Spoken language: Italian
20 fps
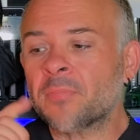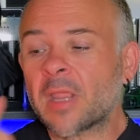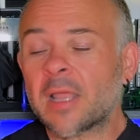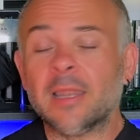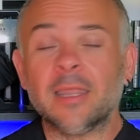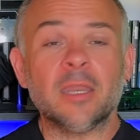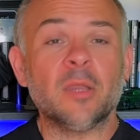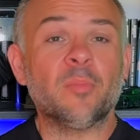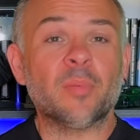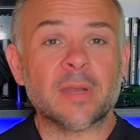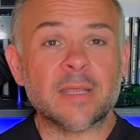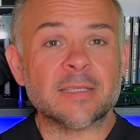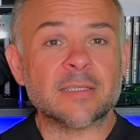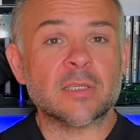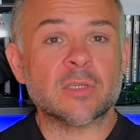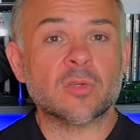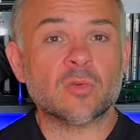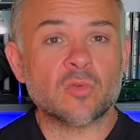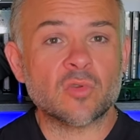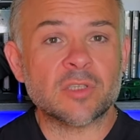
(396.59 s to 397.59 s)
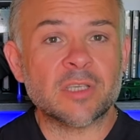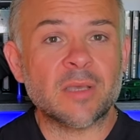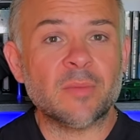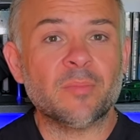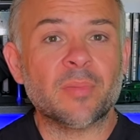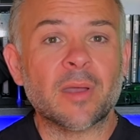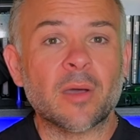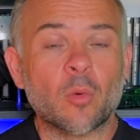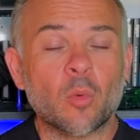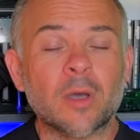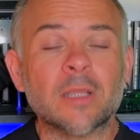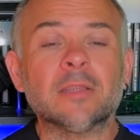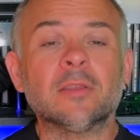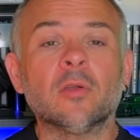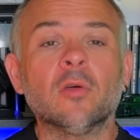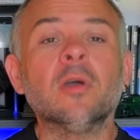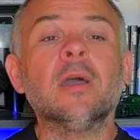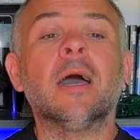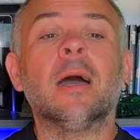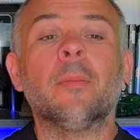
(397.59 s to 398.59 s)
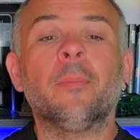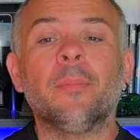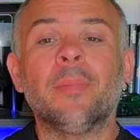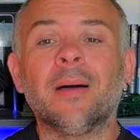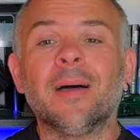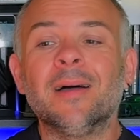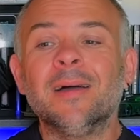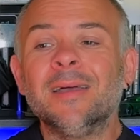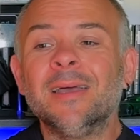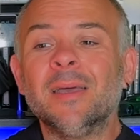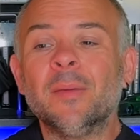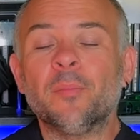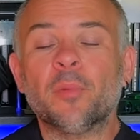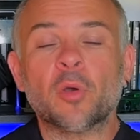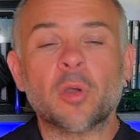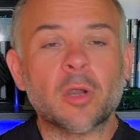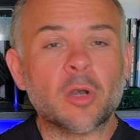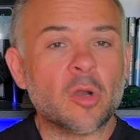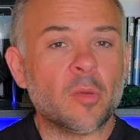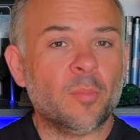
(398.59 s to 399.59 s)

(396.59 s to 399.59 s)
le riprese sono sempre a 4K, però hanno